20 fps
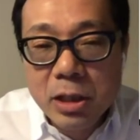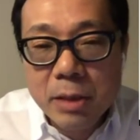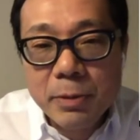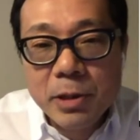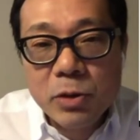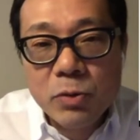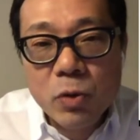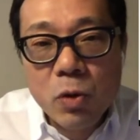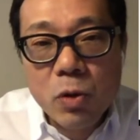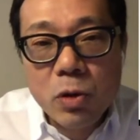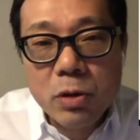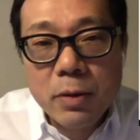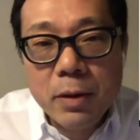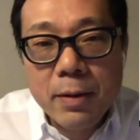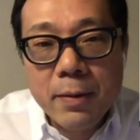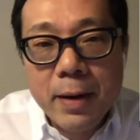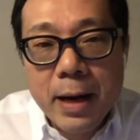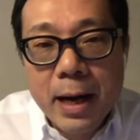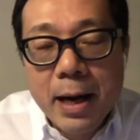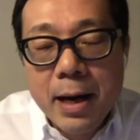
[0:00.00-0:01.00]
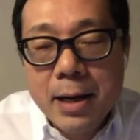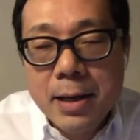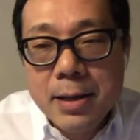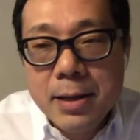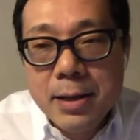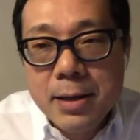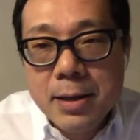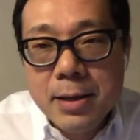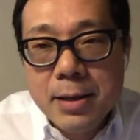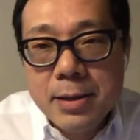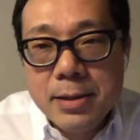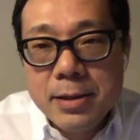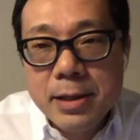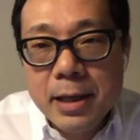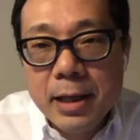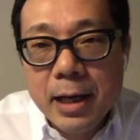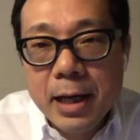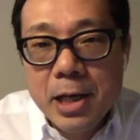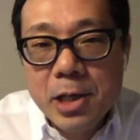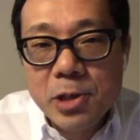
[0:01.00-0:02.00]
ちなみにウォークマンは
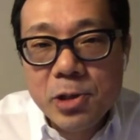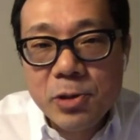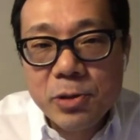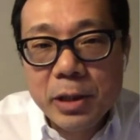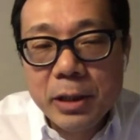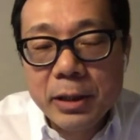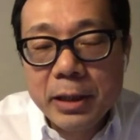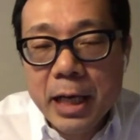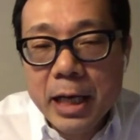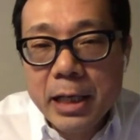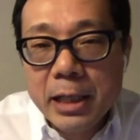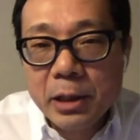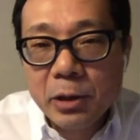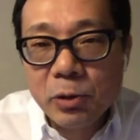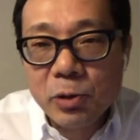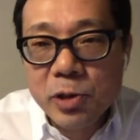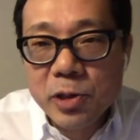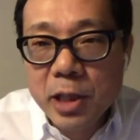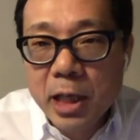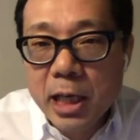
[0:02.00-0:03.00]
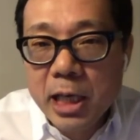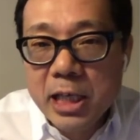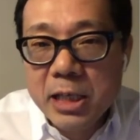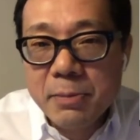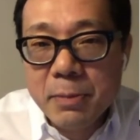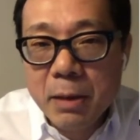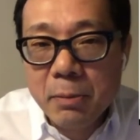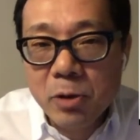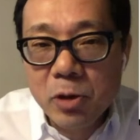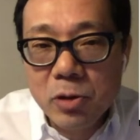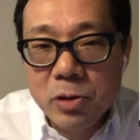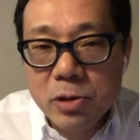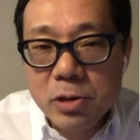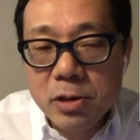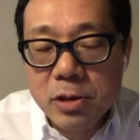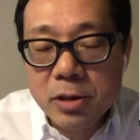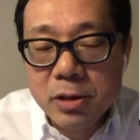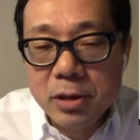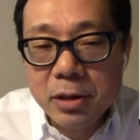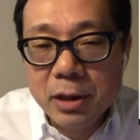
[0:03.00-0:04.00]
世界中で大ヒットして今
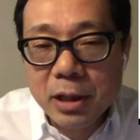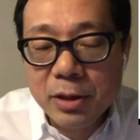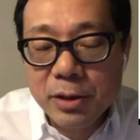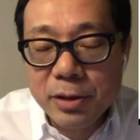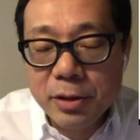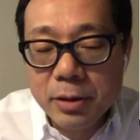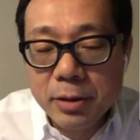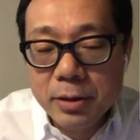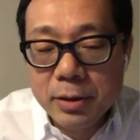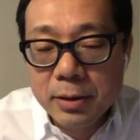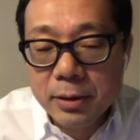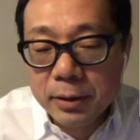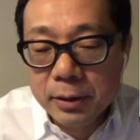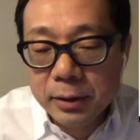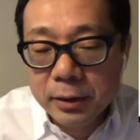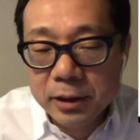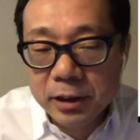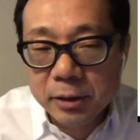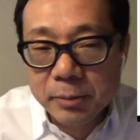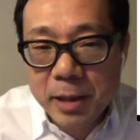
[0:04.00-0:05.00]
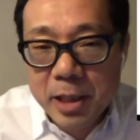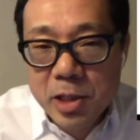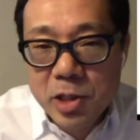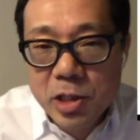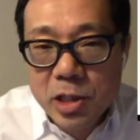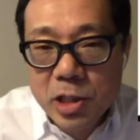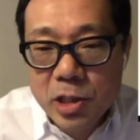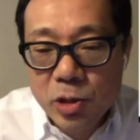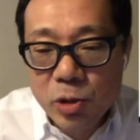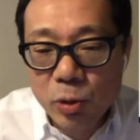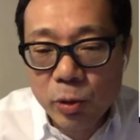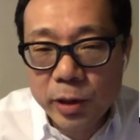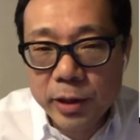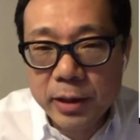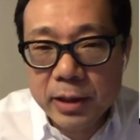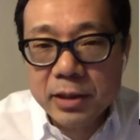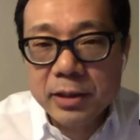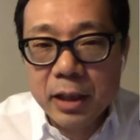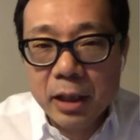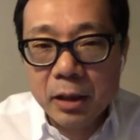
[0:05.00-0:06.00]
も続いている素晴らしい
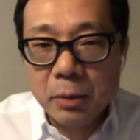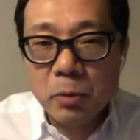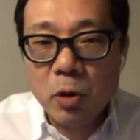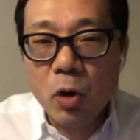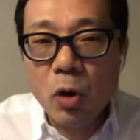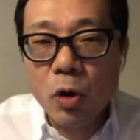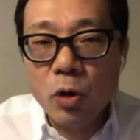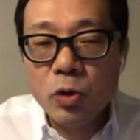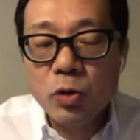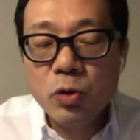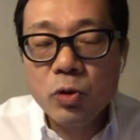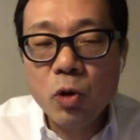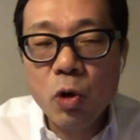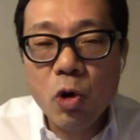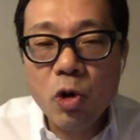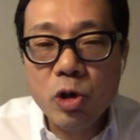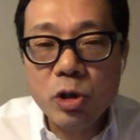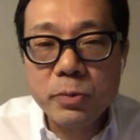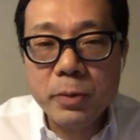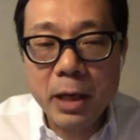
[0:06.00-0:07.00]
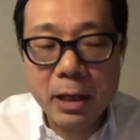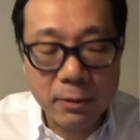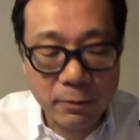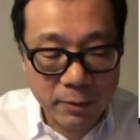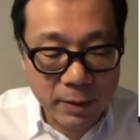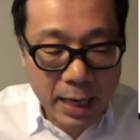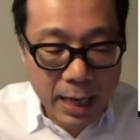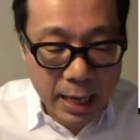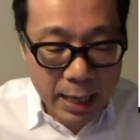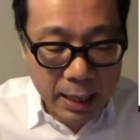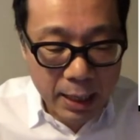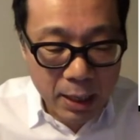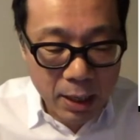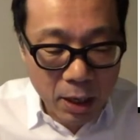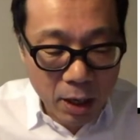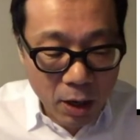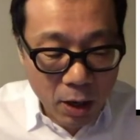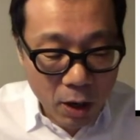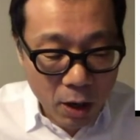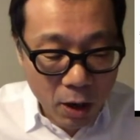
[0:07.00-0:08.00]
商品ですけれども、ウォークマン
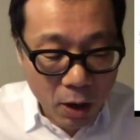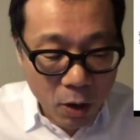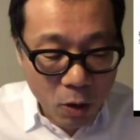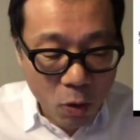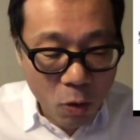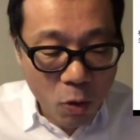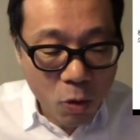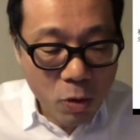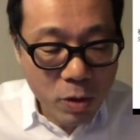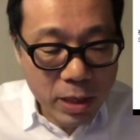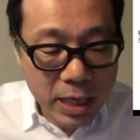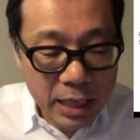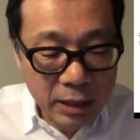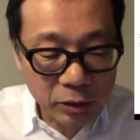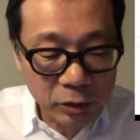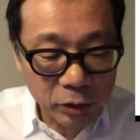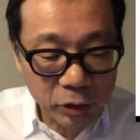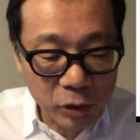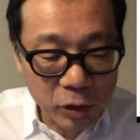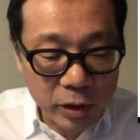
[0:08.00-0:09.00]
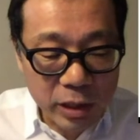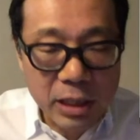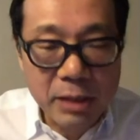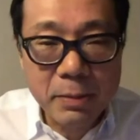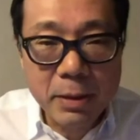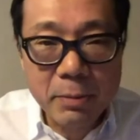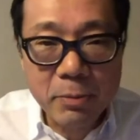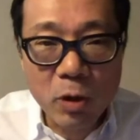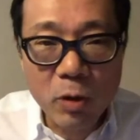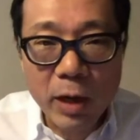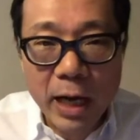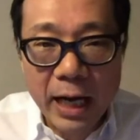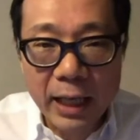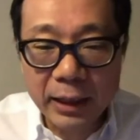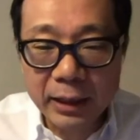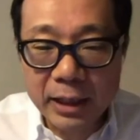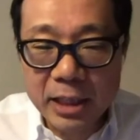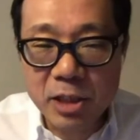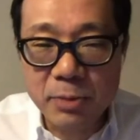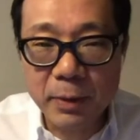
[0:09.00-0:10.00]
は音楽の意味も
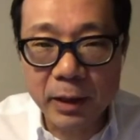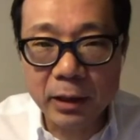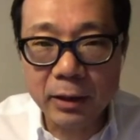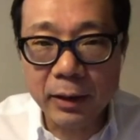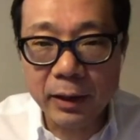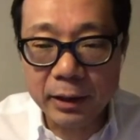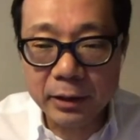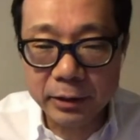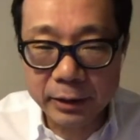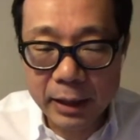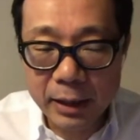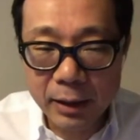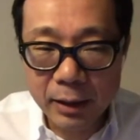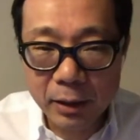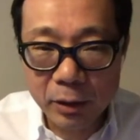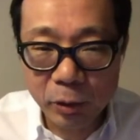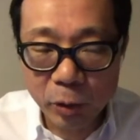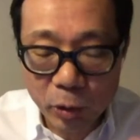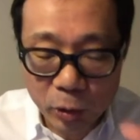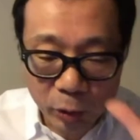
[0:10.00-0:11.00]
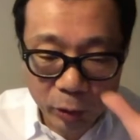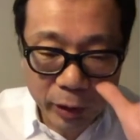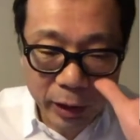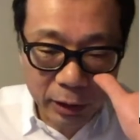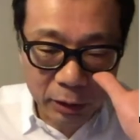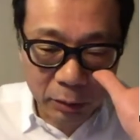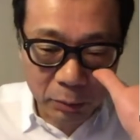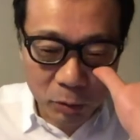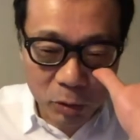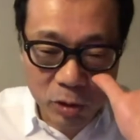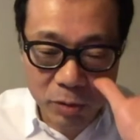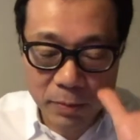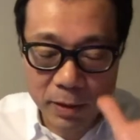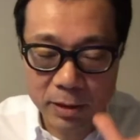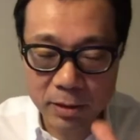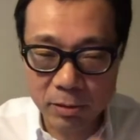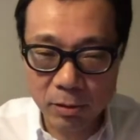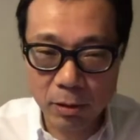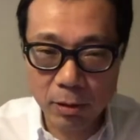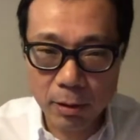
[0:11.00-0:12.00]
変えてしまったわけですね。どういうことかと申
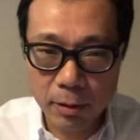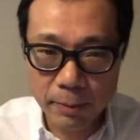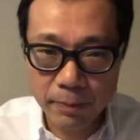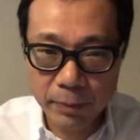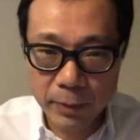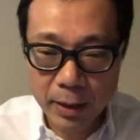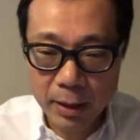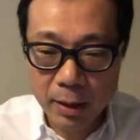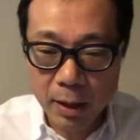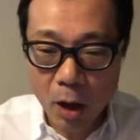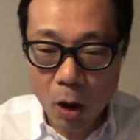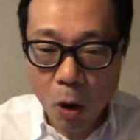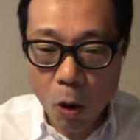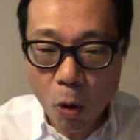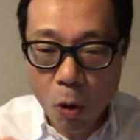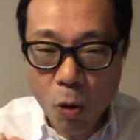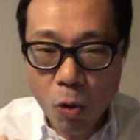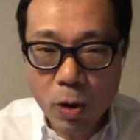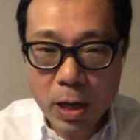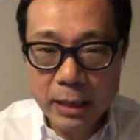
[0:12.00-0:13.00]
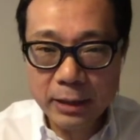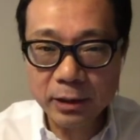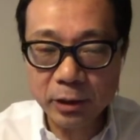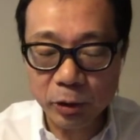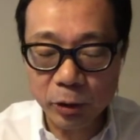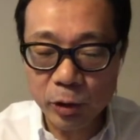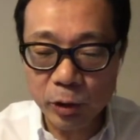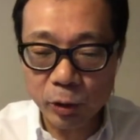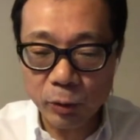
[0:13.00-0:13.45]
しますと、音楽と